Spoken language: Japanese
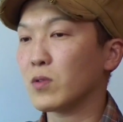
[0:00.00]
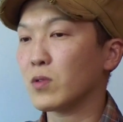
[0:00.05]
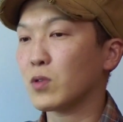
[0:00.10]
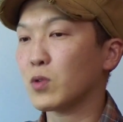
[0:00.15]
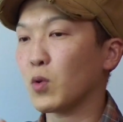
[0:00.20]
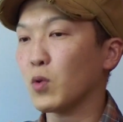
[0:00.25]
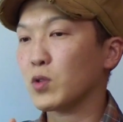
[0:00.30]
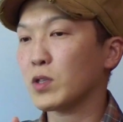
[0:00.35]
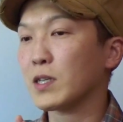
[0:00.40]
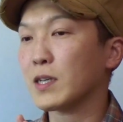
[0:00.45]

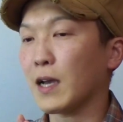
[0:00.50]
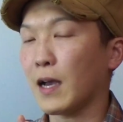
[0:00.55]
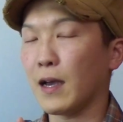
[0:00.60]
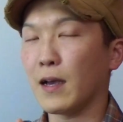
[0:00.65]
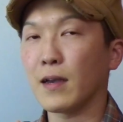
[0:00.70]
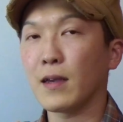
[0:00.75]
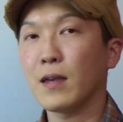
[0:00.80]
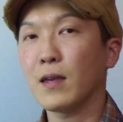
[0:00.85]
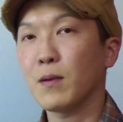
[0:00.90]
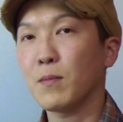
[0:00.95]
長時
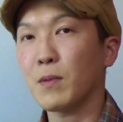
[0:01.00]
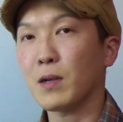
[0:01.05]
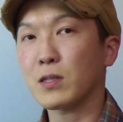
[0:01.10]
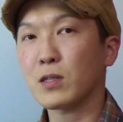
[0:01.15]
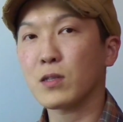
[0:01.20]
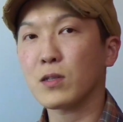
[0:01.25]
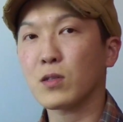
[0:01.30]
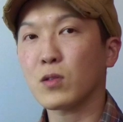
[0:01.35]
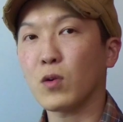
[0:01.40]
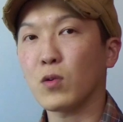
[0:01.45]
間、
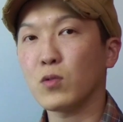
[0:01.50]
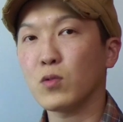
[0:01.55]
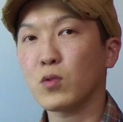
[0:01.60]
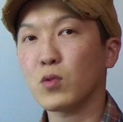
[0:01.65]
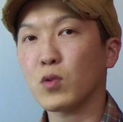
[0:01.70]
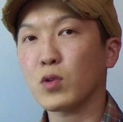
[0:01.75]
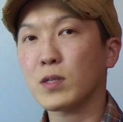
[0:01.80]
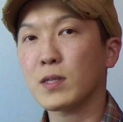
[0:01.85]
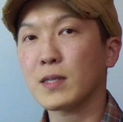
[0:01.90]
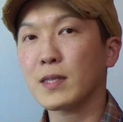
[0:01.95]
ずっと運
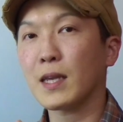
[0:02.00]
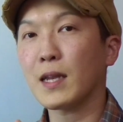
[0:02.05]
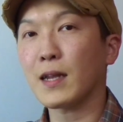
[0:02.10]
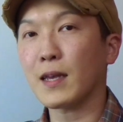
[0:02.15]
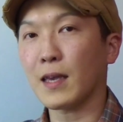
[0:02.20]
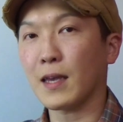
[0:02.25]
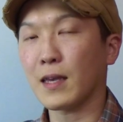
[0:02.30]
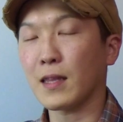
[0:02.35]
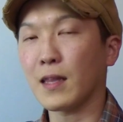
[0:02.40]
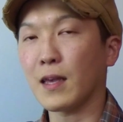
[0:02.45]
動し続けな
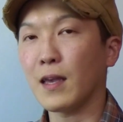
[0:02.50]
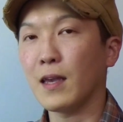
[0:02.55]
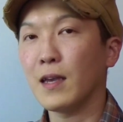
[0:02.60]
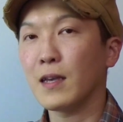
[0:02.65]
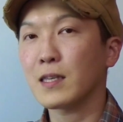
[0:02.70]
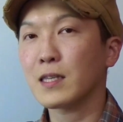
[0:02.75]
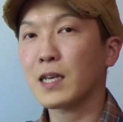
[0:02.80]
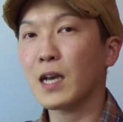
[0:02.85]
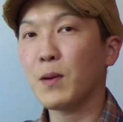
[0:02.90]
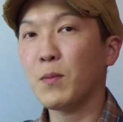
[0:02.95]
きゃいけない。
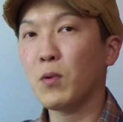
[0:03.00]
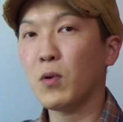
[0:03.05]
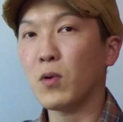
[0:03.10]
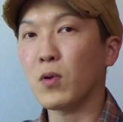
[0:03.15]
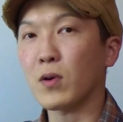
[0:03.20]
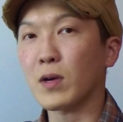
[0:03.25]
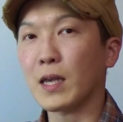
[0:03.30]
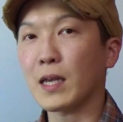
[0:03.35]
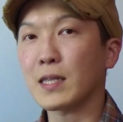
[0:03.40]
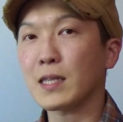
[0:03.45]
しか
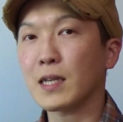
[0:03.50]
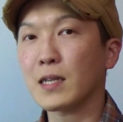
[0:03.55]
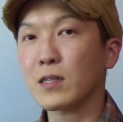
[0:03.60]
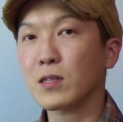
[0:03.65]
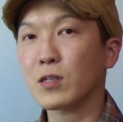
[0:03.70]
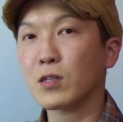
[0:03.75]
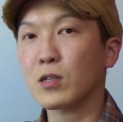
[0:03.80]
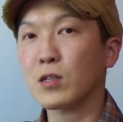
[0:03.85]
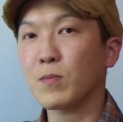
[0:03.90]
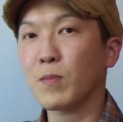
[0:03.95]
も下山
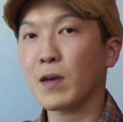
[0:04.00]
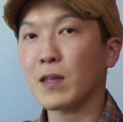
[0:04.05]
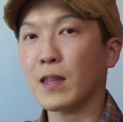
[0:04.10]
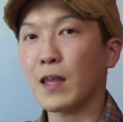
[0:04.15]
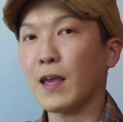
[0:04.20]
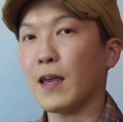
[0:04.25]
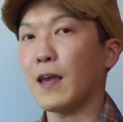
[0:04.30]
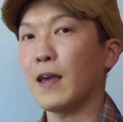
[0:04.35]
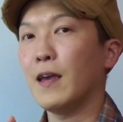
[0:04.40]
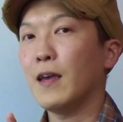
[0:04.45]
するま
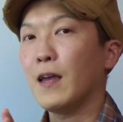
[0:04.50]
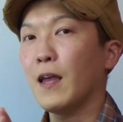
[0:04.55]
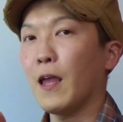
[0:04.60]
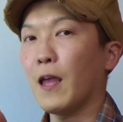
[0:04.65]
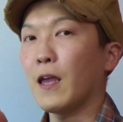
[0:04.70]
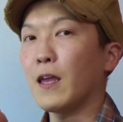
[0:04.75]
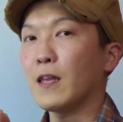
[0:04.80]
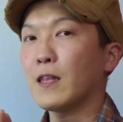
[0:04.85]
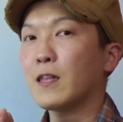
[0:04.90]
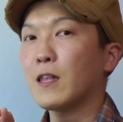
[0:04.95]
で、
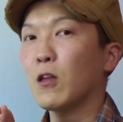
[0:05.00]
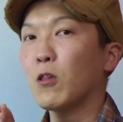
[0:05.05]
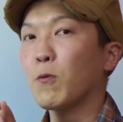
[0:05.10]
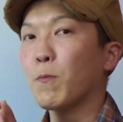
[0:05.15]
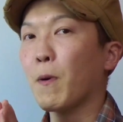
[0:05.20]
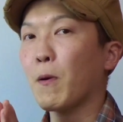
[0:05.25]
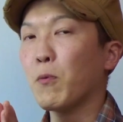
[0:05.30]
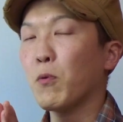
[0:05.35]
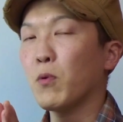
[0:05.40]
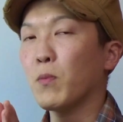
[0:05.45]
一定
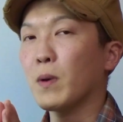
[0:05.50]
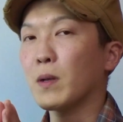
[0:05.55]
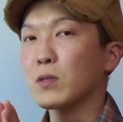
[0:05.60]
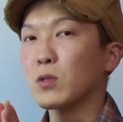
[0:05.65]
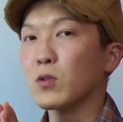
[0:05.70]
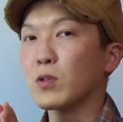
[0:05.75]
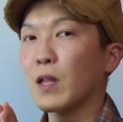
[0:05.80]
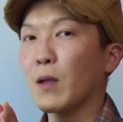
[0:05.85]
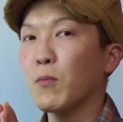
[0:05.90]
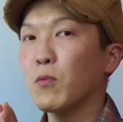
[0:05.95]
の
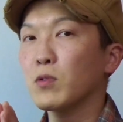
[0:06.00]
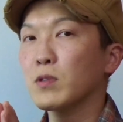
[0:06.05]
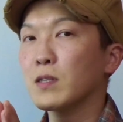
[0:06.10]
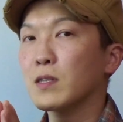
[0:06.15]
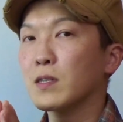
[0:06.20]
パフォーマンスを保